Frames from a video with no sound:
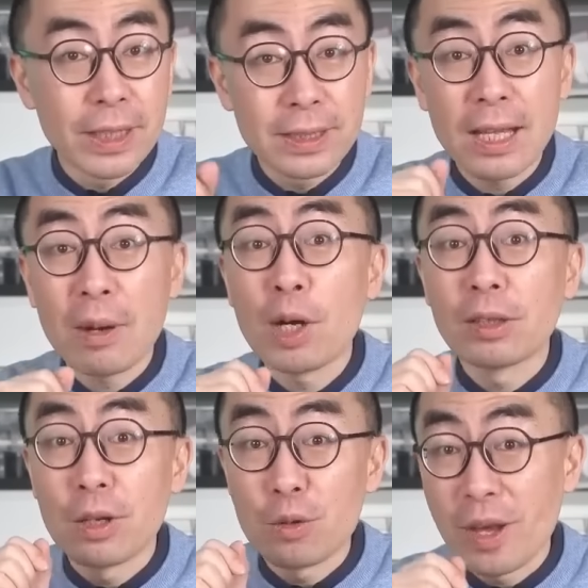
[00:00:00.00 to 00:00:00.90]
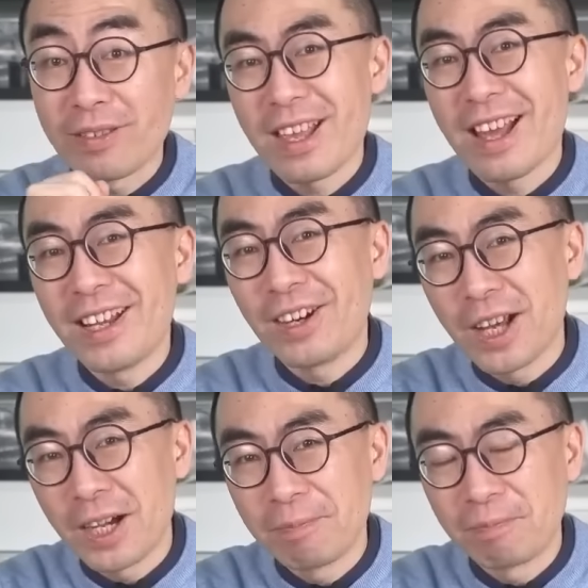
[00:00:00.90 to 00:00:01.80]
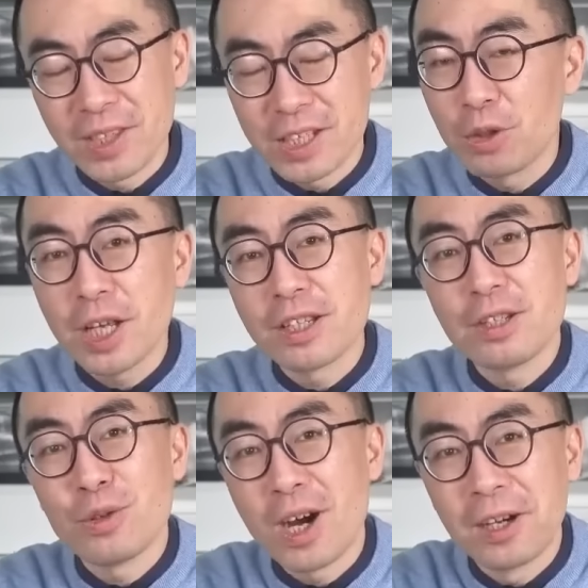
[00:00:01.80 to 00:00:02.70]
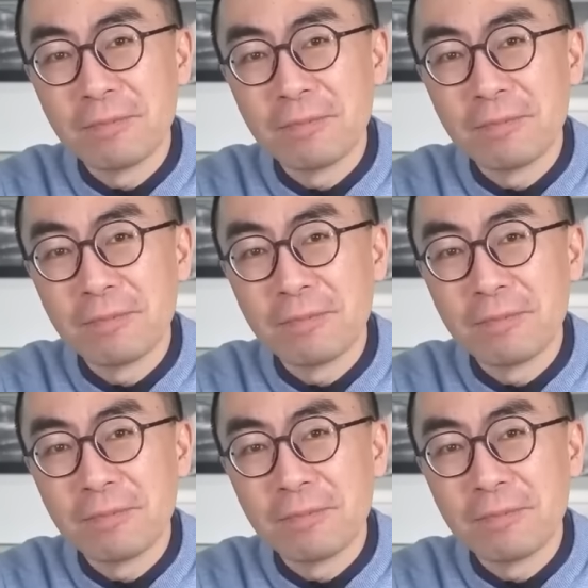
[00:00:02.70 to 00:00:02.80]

飞机大炮的原材料了，有点唏嘘